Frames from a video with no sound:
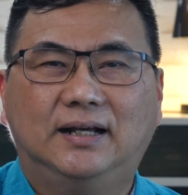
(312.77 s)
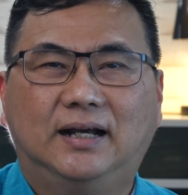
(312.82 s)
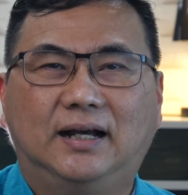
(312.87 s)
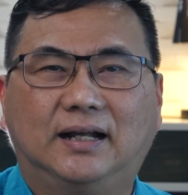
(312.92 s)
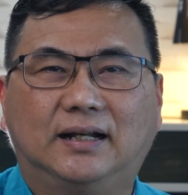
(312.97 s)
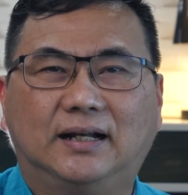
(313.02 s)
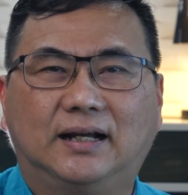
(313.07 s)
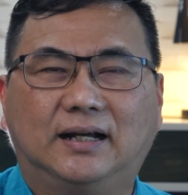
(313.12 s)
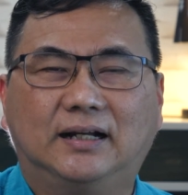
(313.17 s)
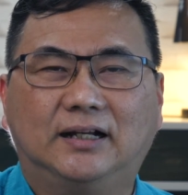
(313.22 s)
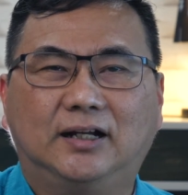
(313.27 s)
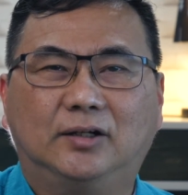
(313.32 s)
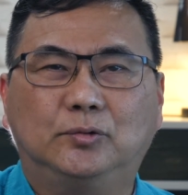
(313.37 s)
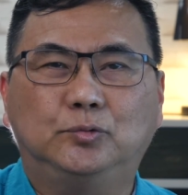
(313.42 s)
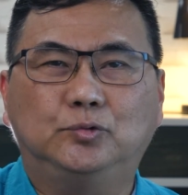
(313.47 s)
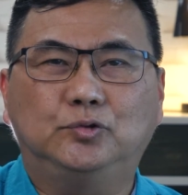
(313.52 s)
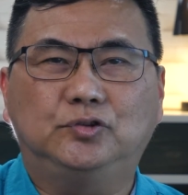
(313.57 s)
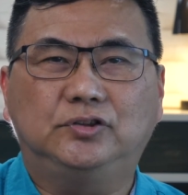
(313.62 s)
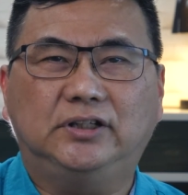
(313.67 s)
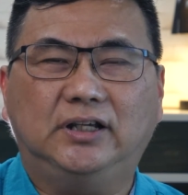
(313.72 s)
Anak-anak
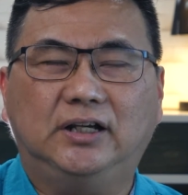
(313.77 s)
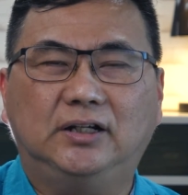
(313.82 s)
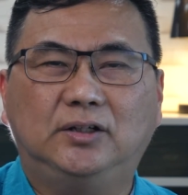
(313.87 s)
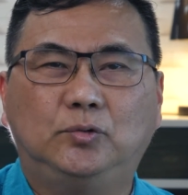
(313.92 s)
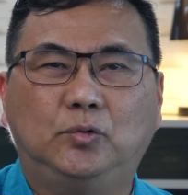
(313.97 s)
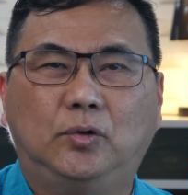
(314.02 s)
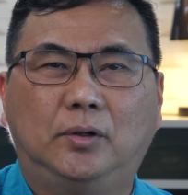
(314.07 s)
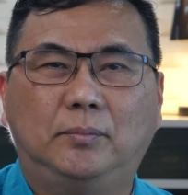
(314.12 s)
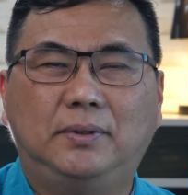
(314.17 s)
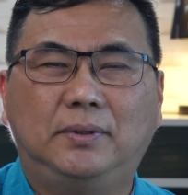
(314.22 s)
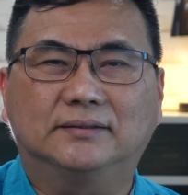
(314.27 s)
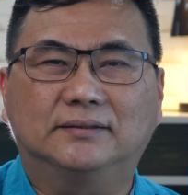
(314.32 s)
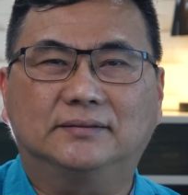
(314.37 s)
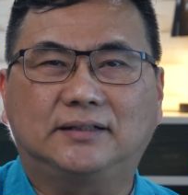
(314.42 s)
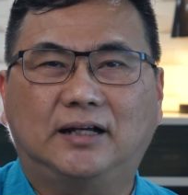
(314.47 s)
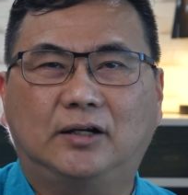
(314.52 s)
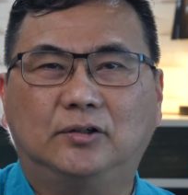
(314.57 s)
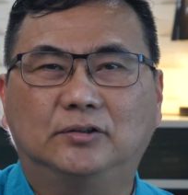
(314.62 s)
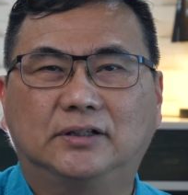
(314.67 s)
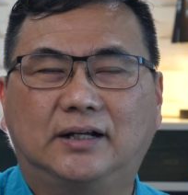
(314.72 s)
usia 12
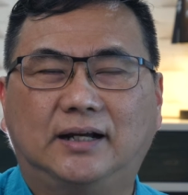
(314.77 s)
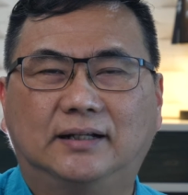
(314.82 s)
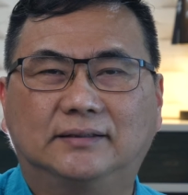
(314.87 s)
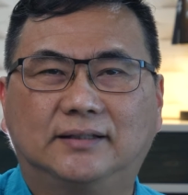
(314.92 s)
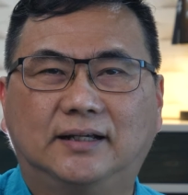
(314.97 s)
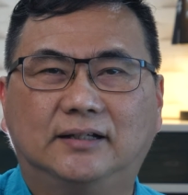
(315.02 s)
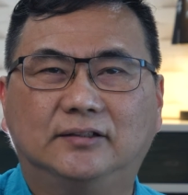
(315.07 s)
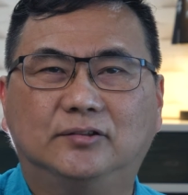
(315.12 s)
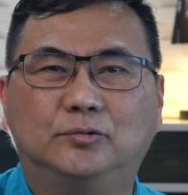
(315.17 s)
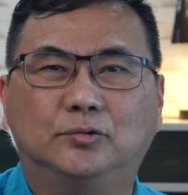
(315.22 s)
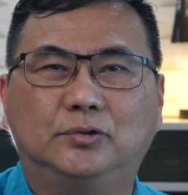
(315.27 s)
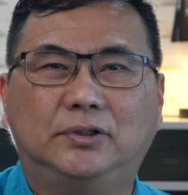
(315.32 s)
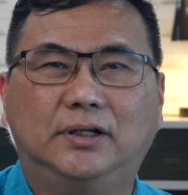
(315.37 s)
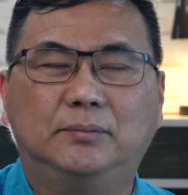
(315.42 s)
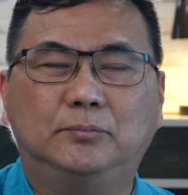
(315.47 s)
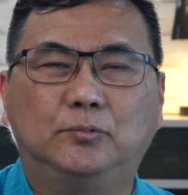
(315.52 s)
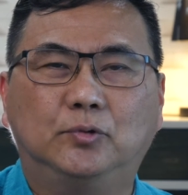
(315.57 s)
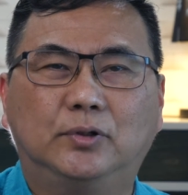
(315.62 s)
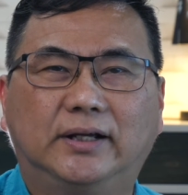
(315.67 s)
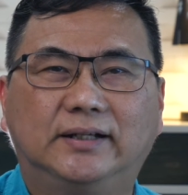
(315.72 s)
tahun ke atas sudah
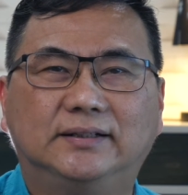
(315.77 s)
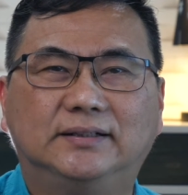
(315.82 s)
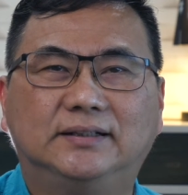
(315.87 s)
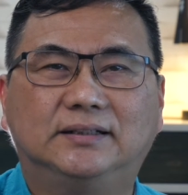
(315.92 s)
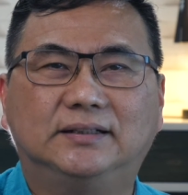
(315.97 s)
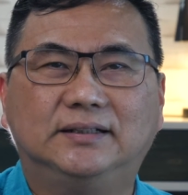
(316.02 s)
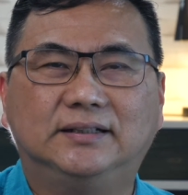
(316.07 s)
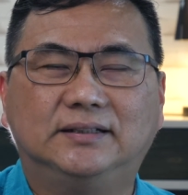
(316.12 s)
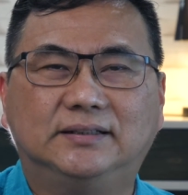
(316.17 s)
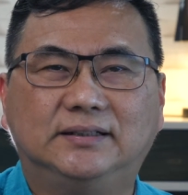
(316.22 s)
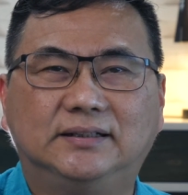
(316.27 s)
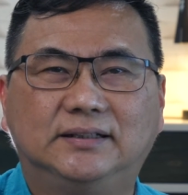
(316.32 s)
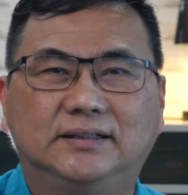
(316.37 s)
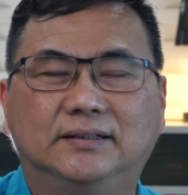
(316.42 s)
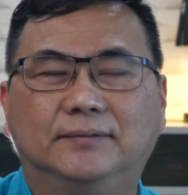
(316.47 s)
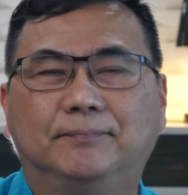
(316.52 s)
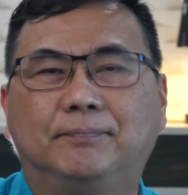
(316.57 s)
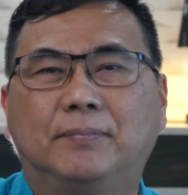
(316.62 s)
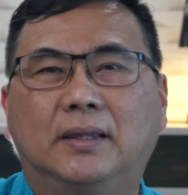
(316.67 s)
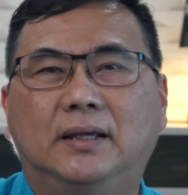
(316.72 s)
mulai
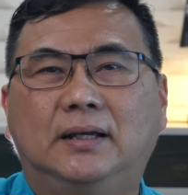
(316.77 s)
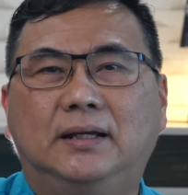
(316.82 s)
diteliti.